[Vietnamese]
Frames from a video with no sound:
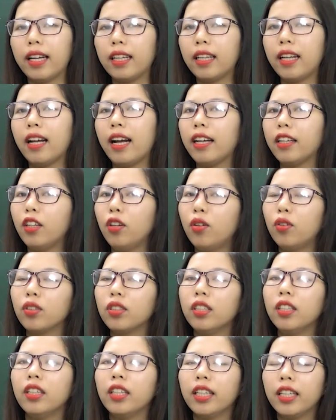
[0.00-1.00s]
cái thái độ
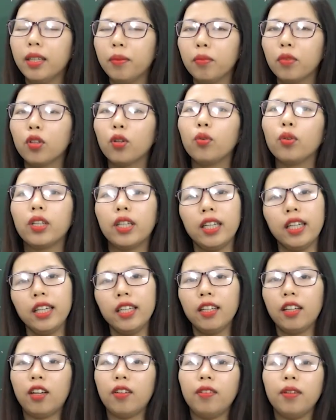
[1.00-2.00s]
rất là khiêm tốn
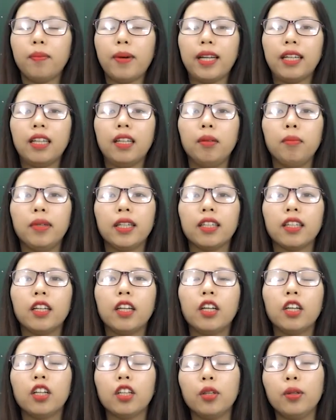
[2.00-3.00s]
khi nói về bản thân mình.
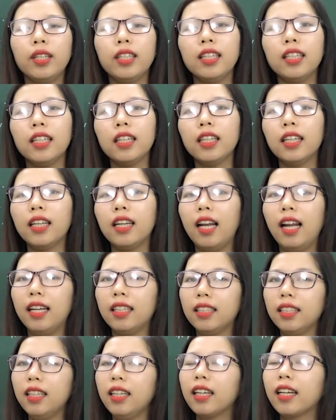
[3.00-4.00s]
Tuy nhiên thì
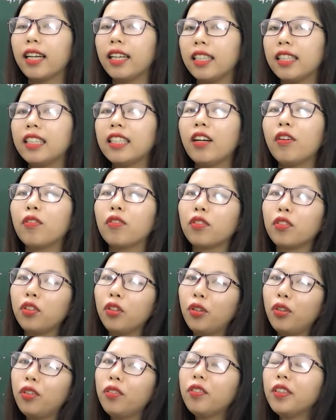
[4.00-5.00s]
lại rất là kính trọng
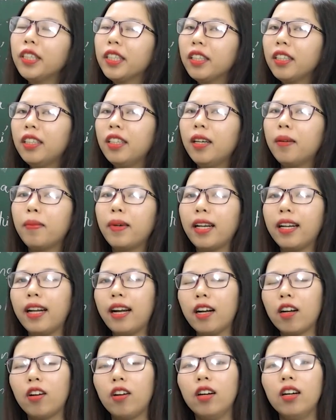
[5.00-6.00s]
đối với người mà
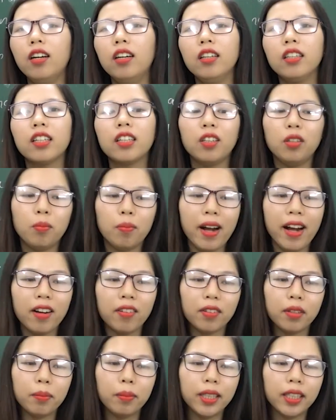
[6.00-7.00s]
đã có ơn cứu
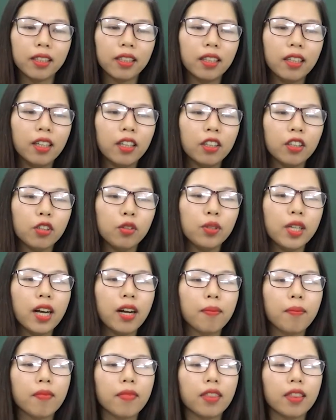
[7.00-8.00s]
mạng với mình, đúng
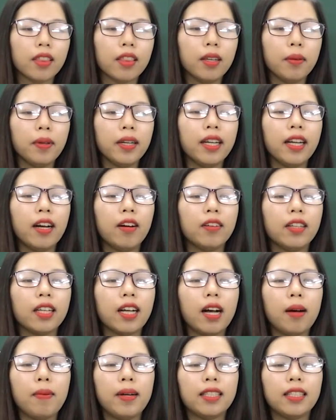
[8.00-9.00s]
không? Tiếp theo thì
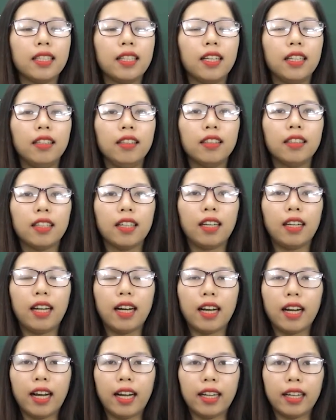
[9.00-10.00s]
các bạn sẽ thấy được rằng
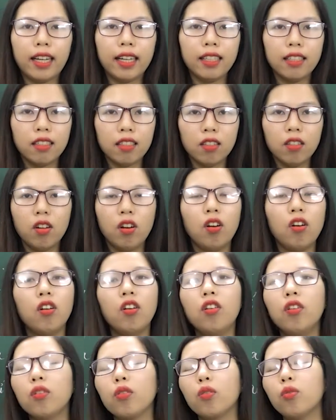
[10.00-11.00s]
là cái cách xưng
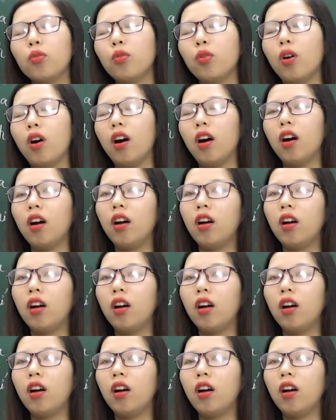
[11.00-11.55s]
hô của